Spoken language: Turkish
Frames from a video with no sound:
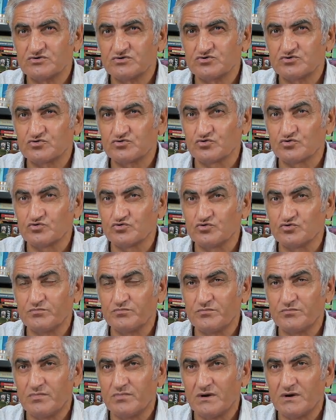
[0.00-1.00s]

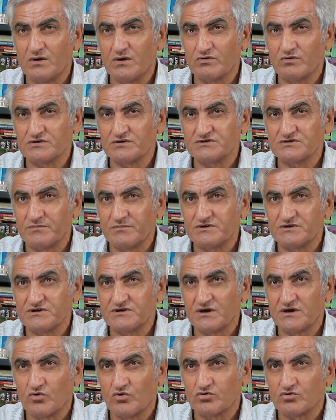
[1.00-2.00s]
Suyun bile
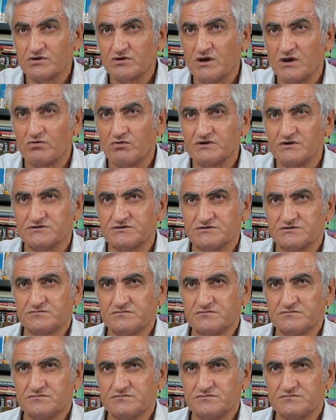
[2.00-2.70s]
ulaşamayacağı noktaya ulaşır.